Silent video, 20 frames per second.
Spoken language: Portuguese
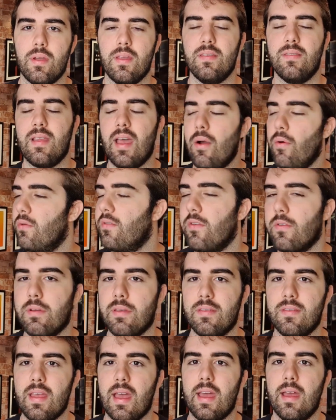que eu quiser, onde eu
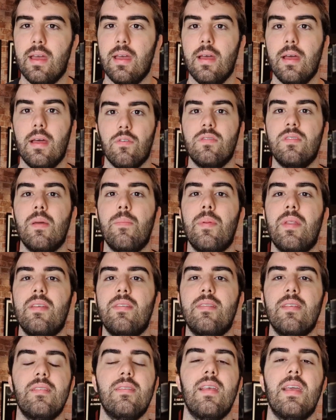quiser? Você
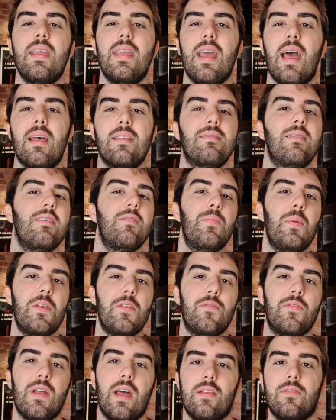precisa seguir as
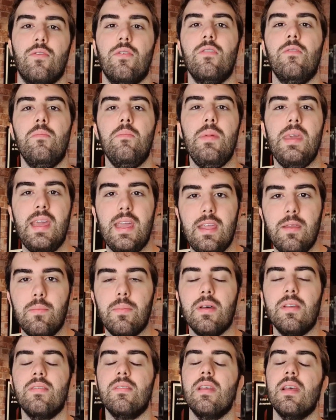especificações
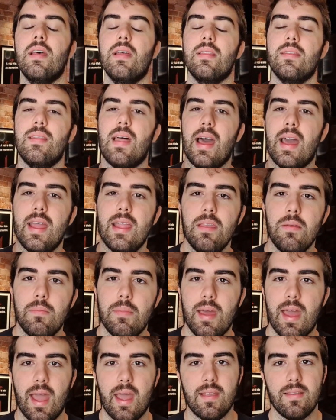mínimas da
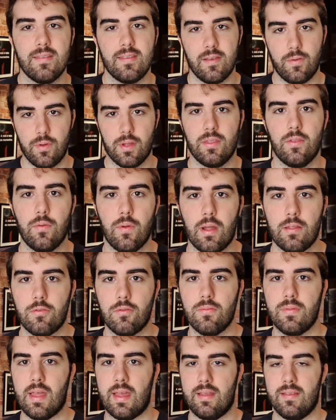NBR
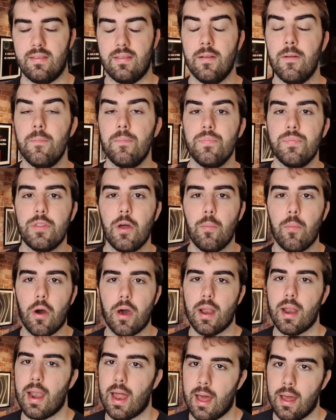5410. Então
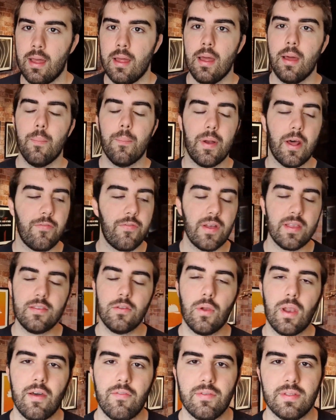bora lá. Para
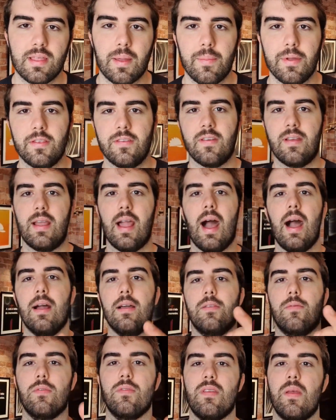fazer o levantamento de
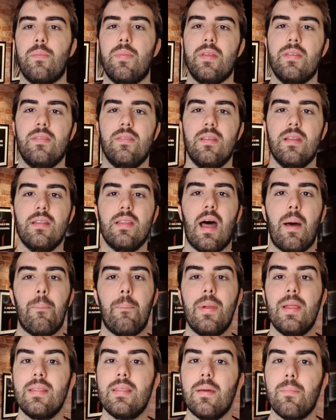cargas, você precisa da
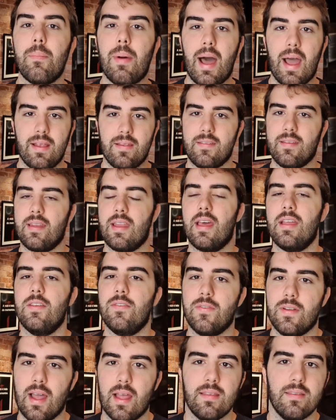planta baixa da
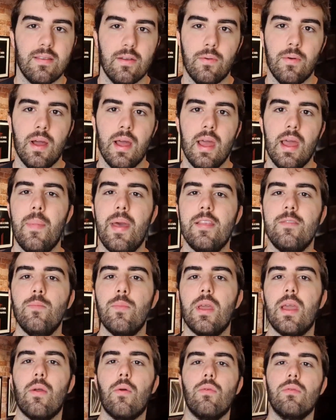edificação,
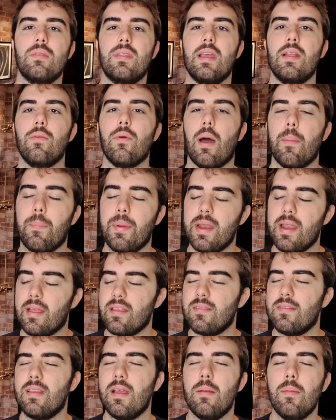mesmo que contendo
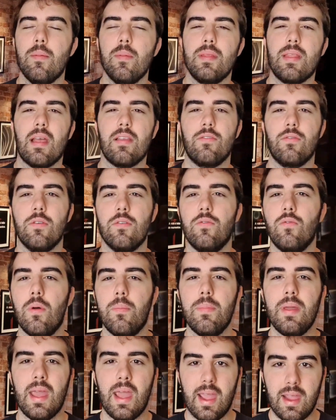apenas delimitações do
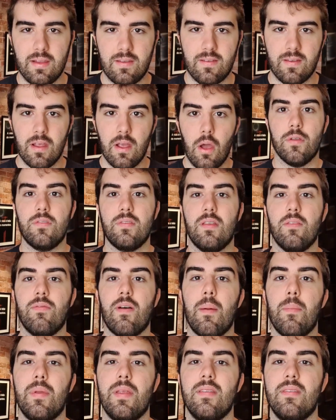ambiente, pois você
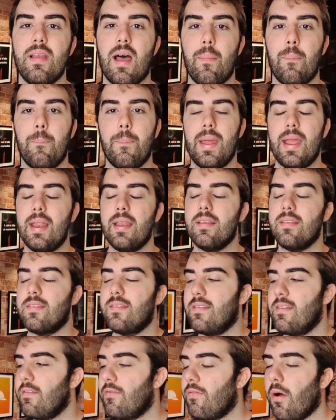vai precisar
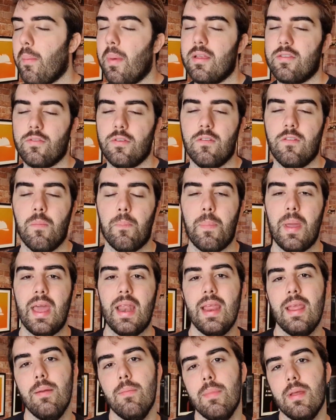apenas de informações de
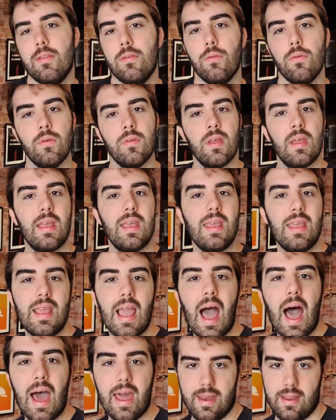perímetro
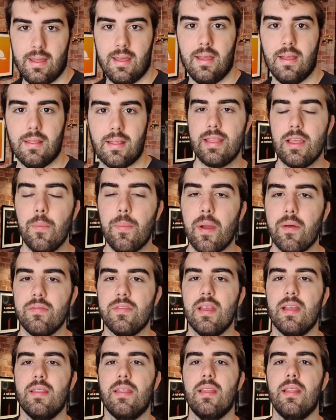e área. Então, para
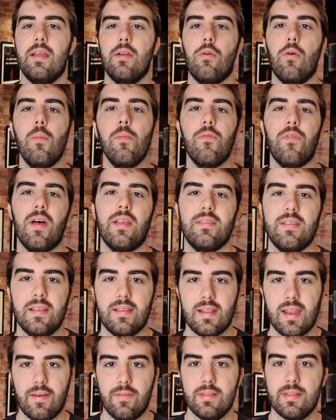você entender como fazer
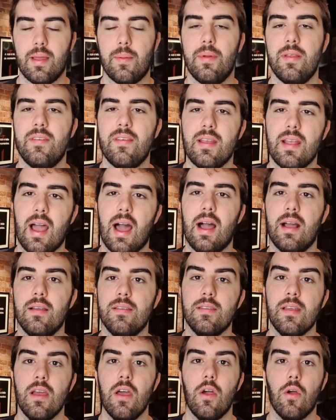esse levantamento de
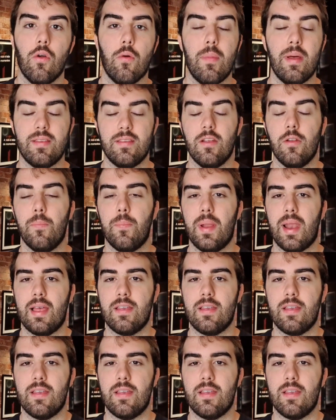cargas, começando